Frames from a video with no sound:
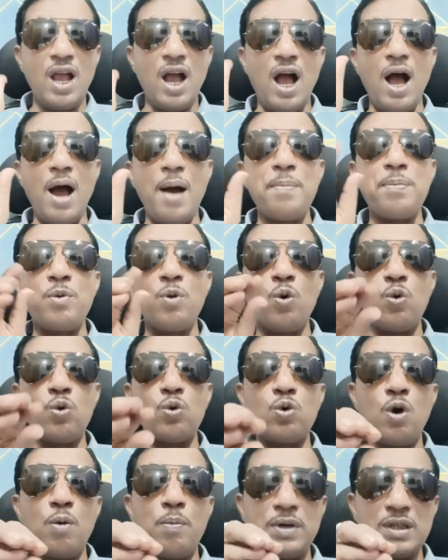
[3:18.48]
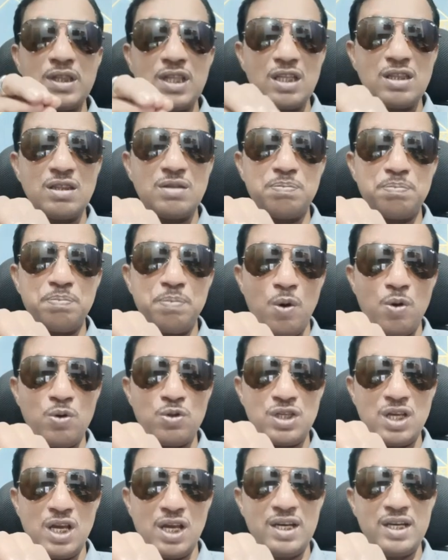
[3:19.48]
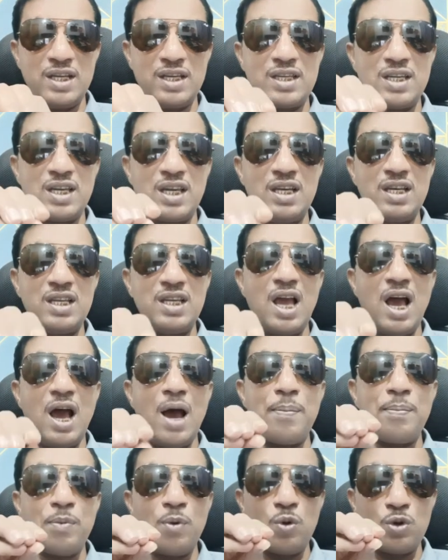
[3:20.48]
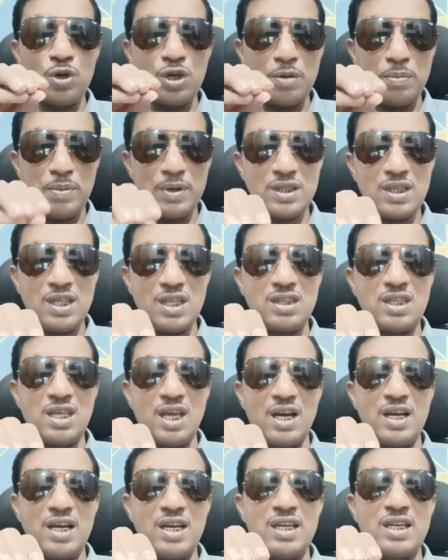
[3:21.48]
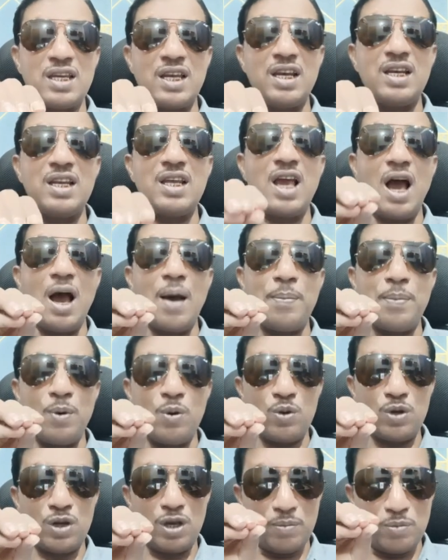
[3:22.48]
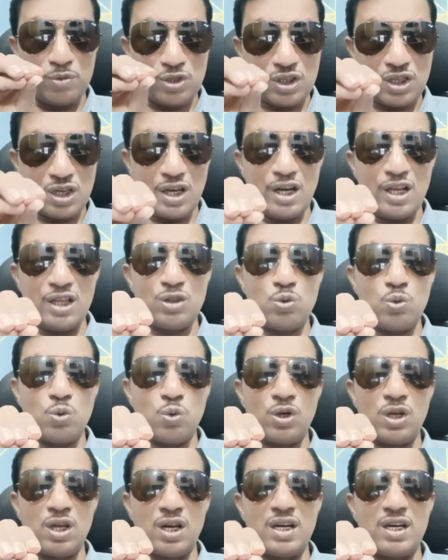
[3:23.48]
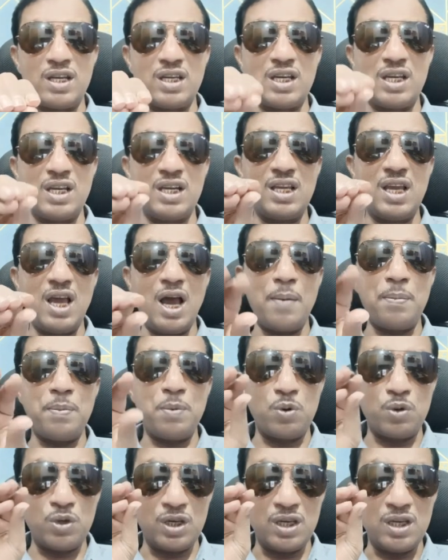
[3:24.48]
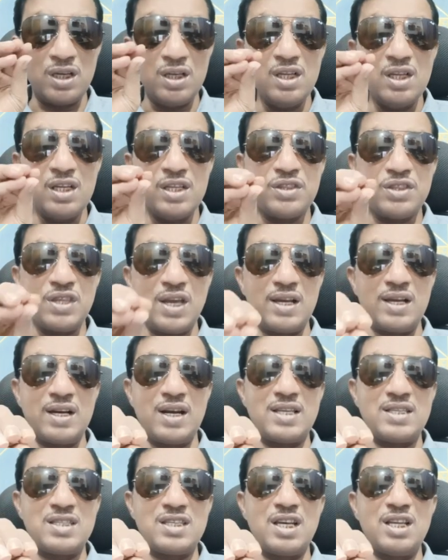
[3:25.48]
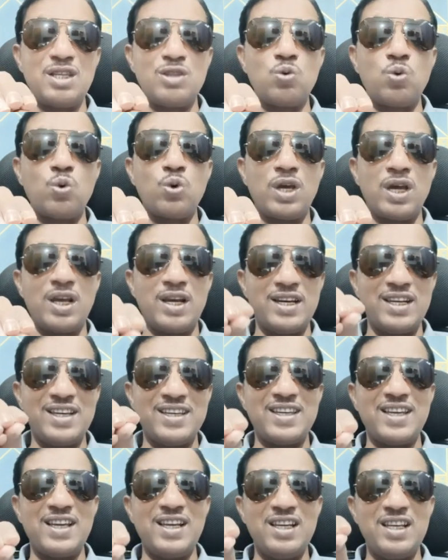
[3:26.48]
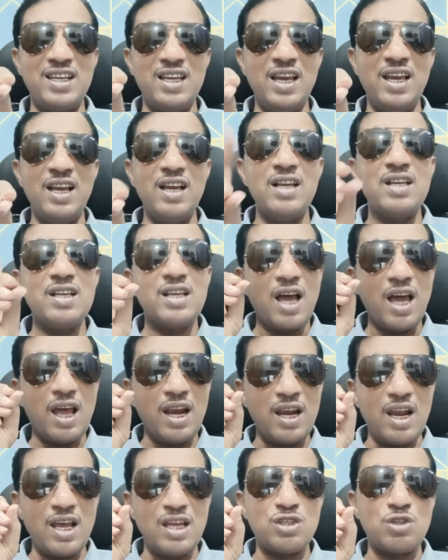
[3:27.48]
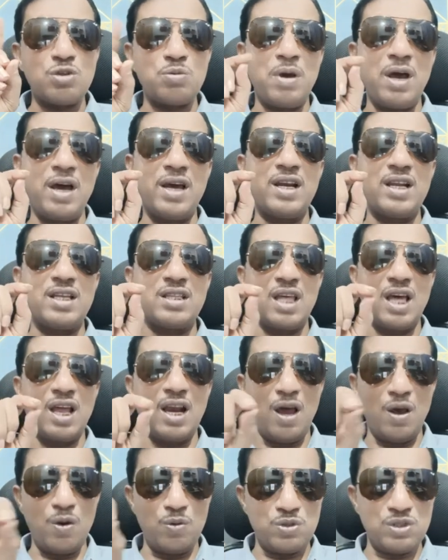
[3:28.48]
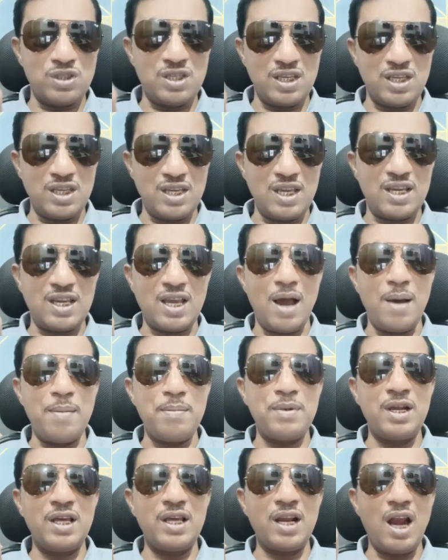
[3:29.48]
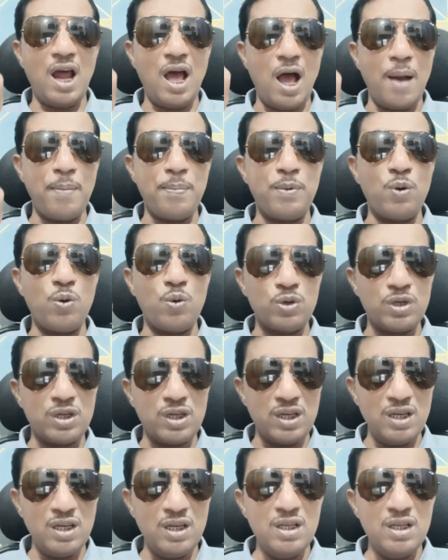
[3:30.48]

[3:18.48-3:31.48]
आप लोगों को मदद पहुंचाने के लिए आप लोगों की मदद करने के लिए आप लोगों की मुश्किलें दूर करने के लिए आप लोगों की तंग नज़री दूर करने के लिए अल्लाह सुबहान तला उनसे ये काम ले रहा आप लोगों की